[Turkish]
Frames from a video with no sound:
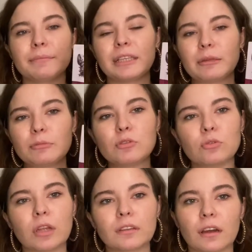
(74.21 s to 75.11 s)
bildiğimiz
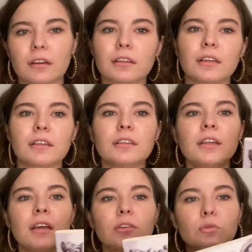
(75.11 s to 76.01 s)
Yunan tanrılarının
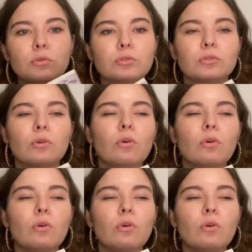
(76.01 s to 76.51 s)
doğuşunu,